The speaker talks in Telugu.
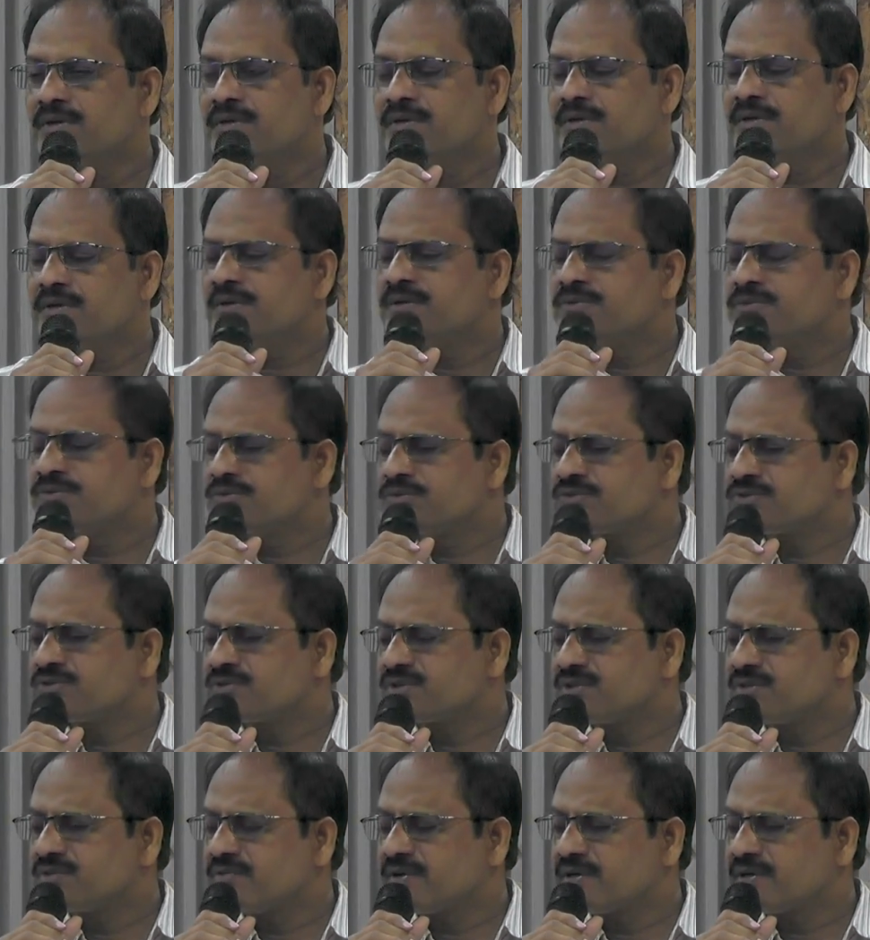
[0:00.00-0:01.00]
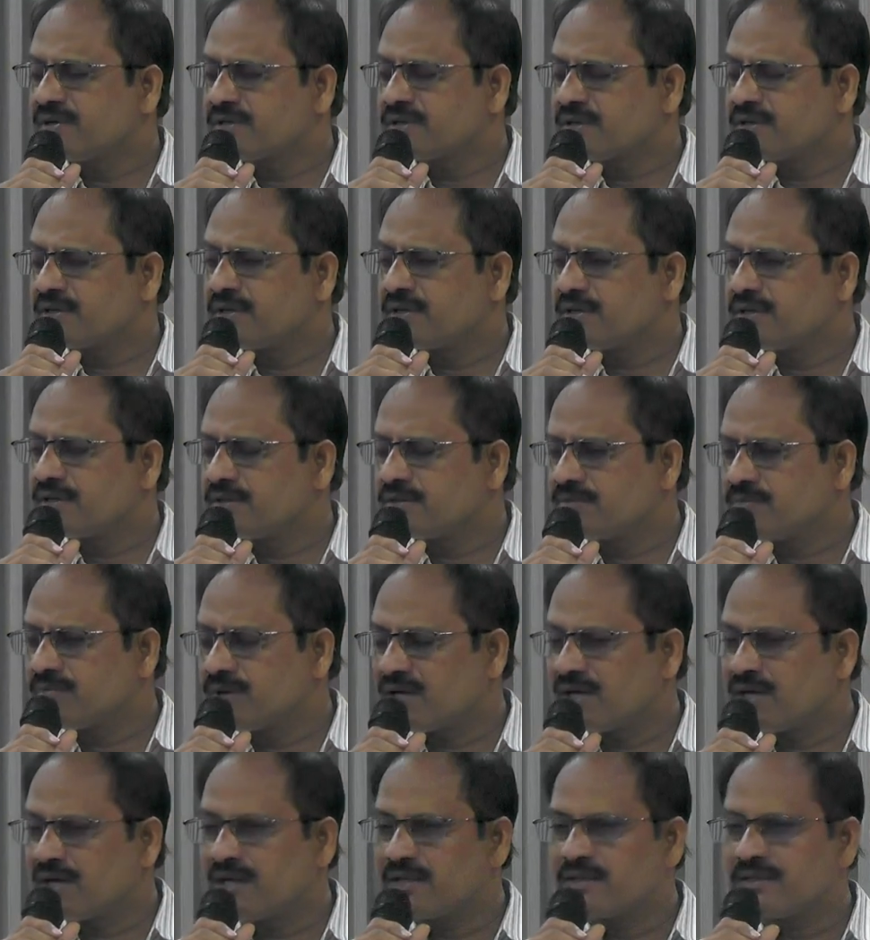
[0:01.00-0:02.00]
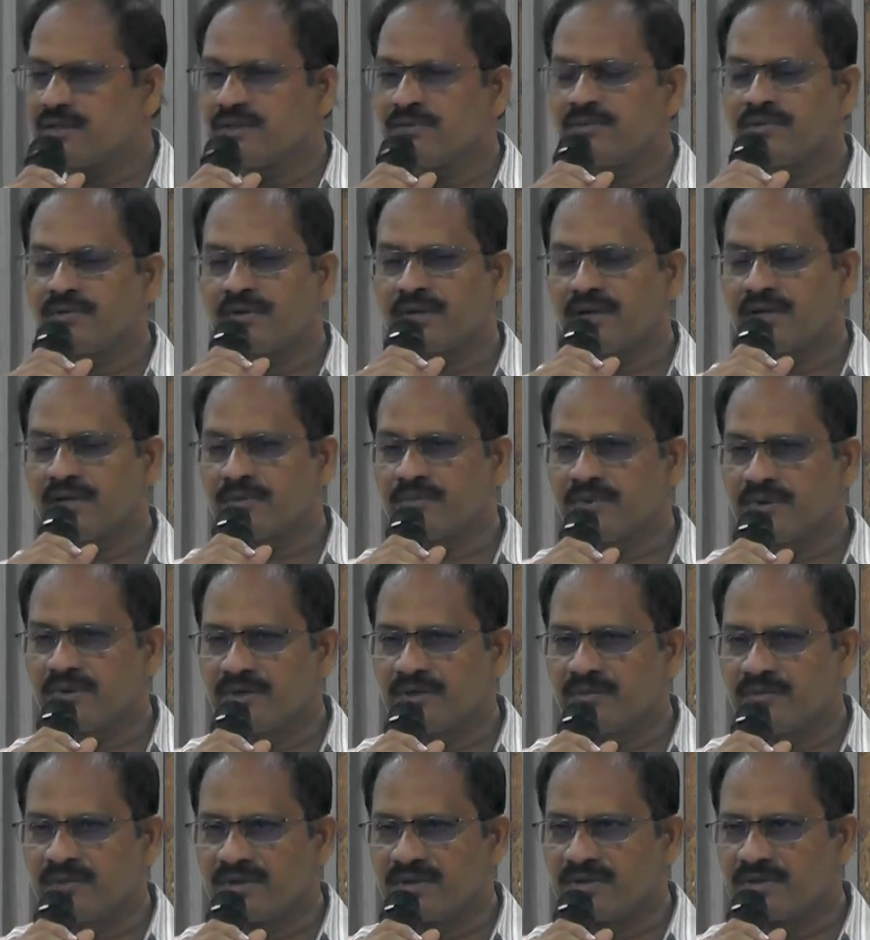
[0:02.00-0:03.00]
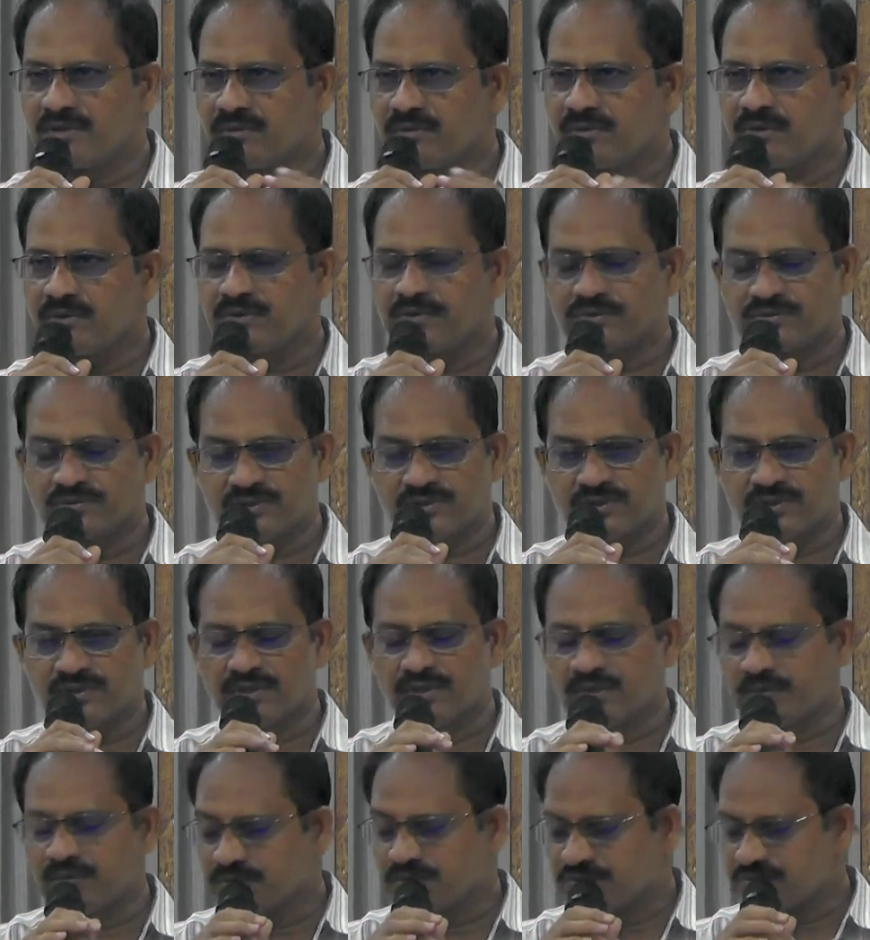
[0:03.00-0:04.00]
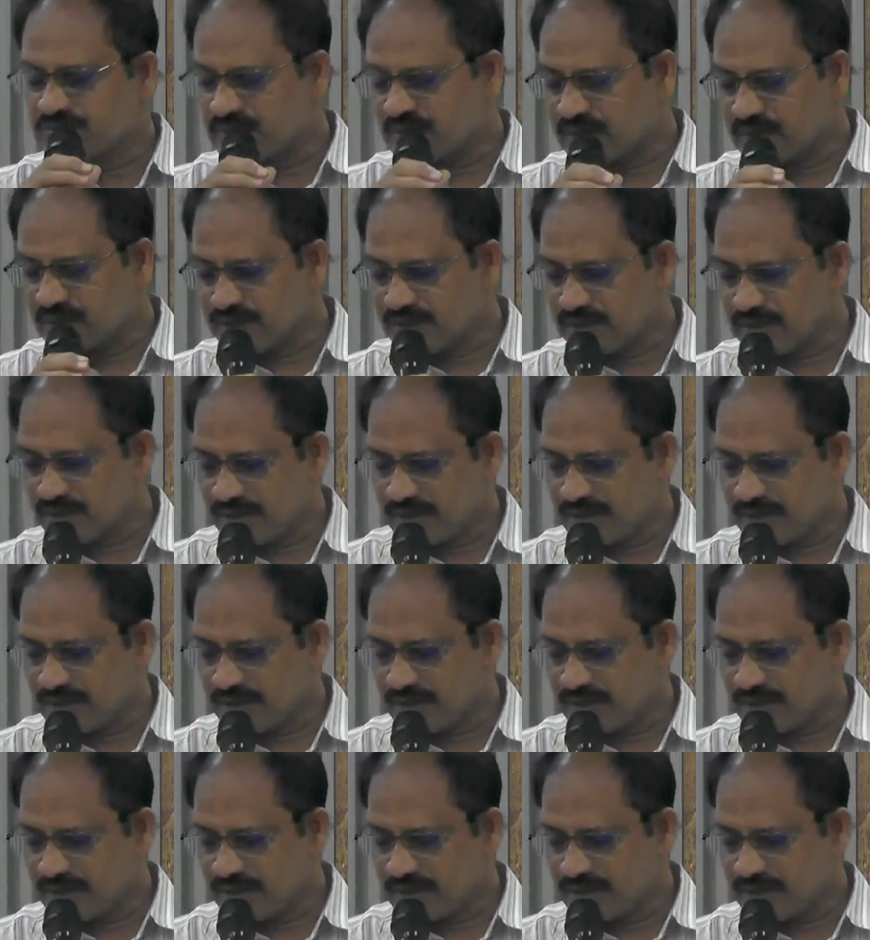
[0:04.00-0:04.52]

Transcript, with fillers: నిన్ను చూస్తున్న వెంటనే మహాదేవుడు నా బిడ్డ మందిరంలోకి వచ్చింది వచ్చాడని